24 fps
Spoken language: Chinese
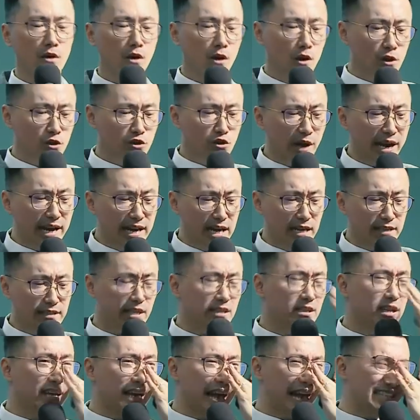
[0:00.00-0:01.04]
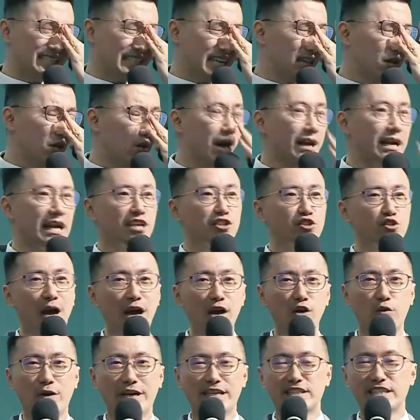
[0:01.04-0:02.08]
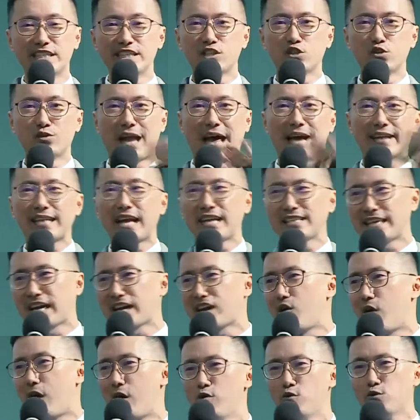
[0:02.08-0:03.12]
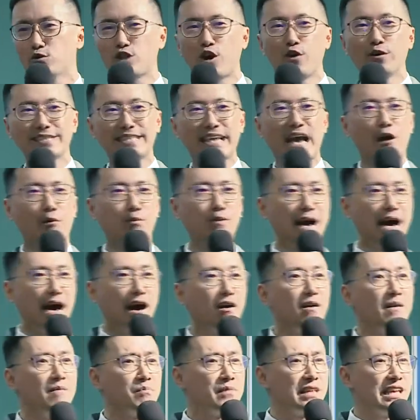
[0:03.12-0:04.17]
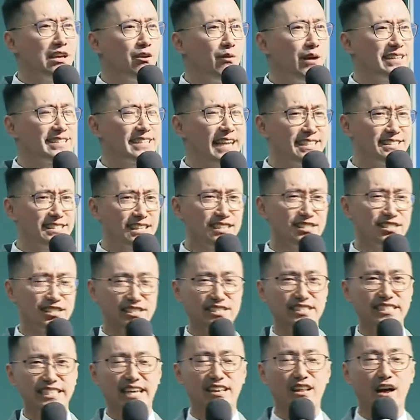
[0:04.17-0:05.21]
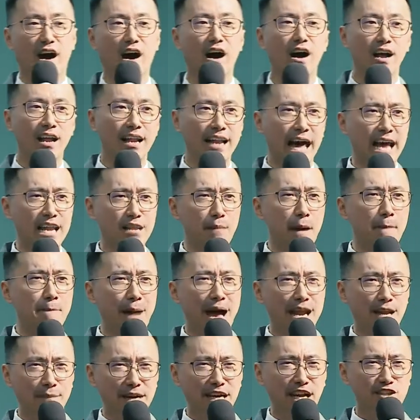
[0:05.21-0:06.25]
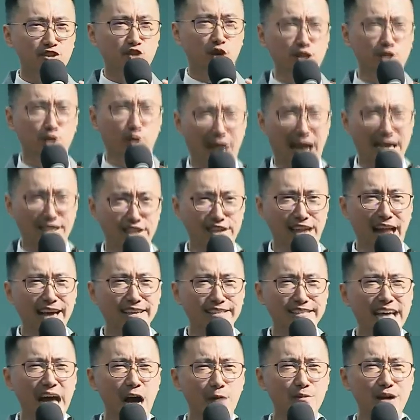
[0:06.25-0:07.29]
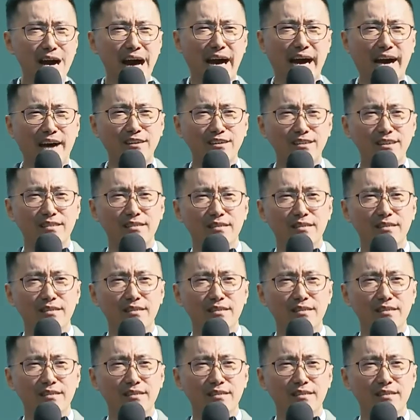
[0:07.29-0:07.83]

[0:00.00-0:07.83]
所以呢，今天来讲的话呢，双轨制度来，大家跟我互动一下好不好？因为在这个时间哈、哦，来你们把你们的左手拿起来一下好不好？